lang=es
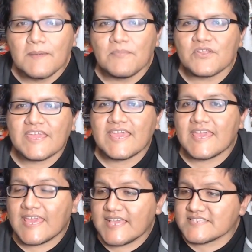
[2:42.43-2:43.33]

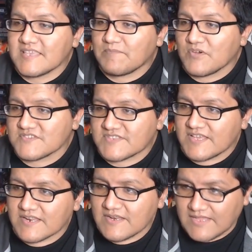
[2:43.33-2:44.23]
porque este
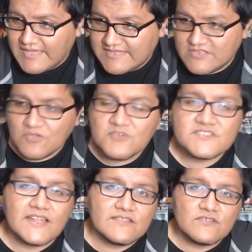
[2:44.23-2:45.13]
póster que les estoy
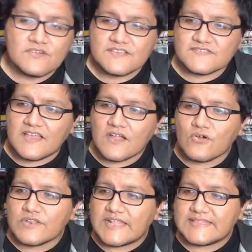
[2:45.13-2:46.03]
mostrando está
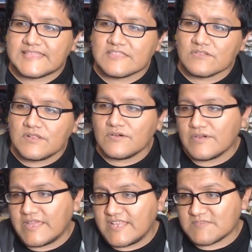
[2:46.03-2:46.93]
con el
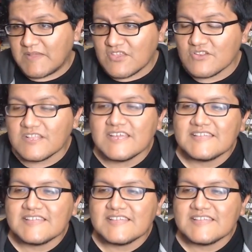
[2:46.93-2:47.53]
título en español.